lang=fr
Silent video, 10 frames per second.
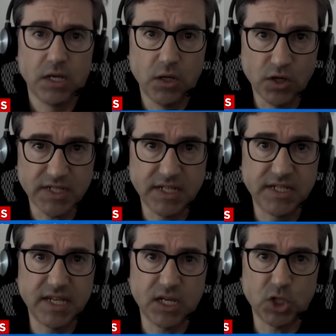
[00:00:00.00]
lorsqu'il
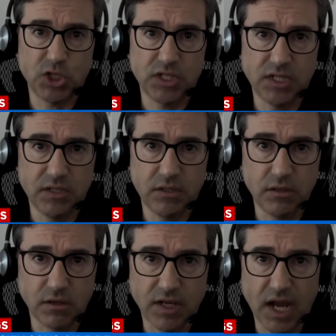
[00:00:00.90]
s'agit
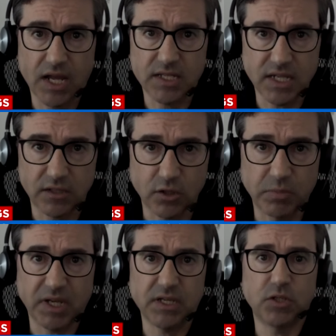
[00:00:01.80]
de grandes
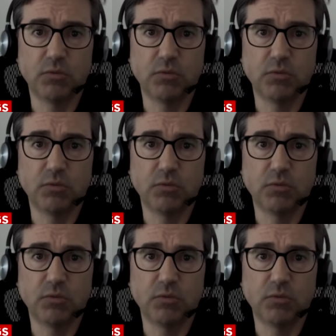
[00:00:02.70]
entreprises,